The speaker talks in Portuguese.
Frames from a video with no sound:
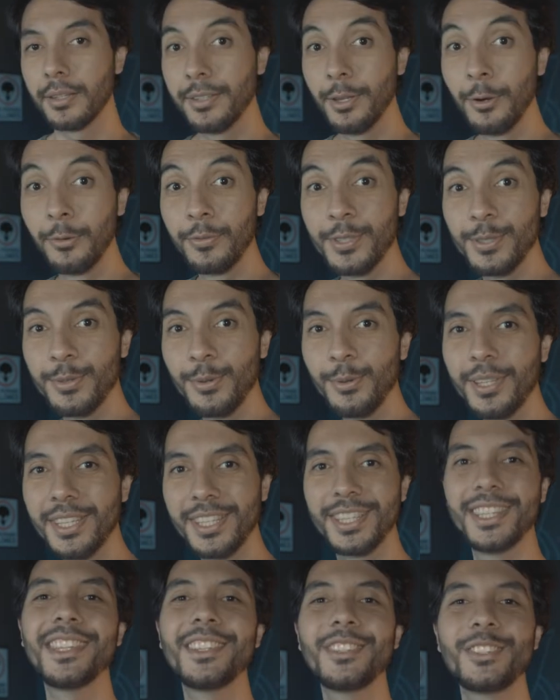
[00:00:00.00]
eu fiz um
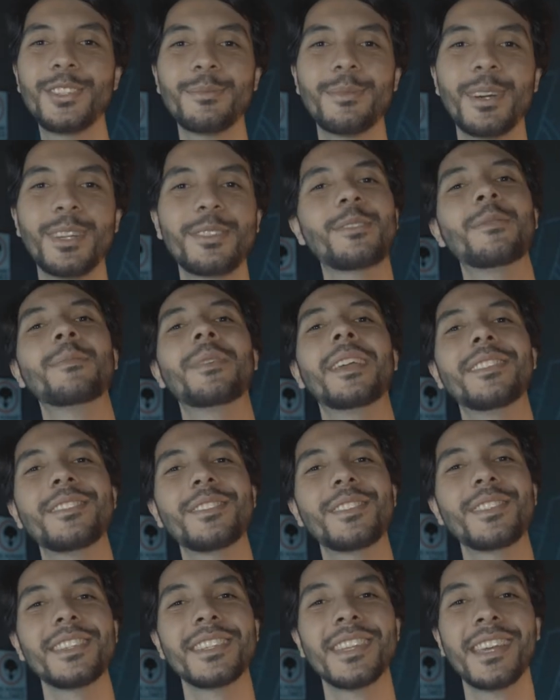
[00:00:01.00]
kit, mais ou
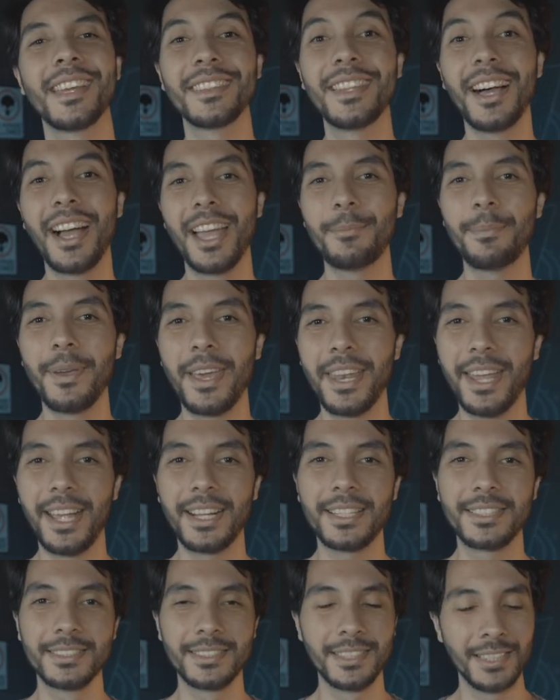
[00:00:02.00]
menos, da
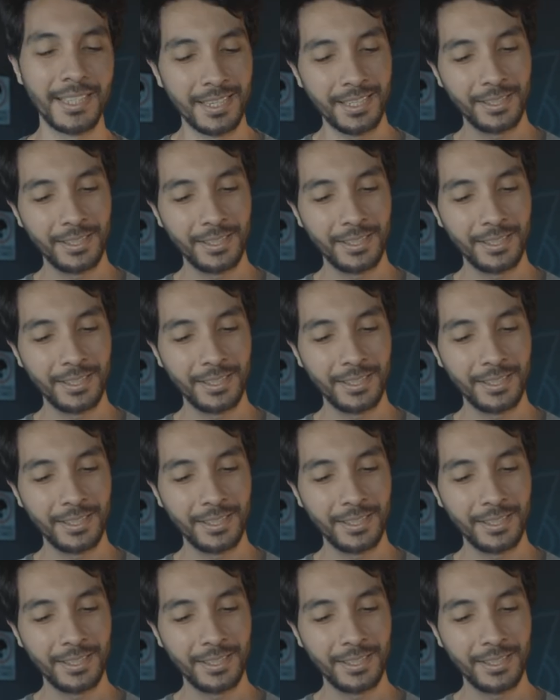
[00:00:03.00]
HyperX.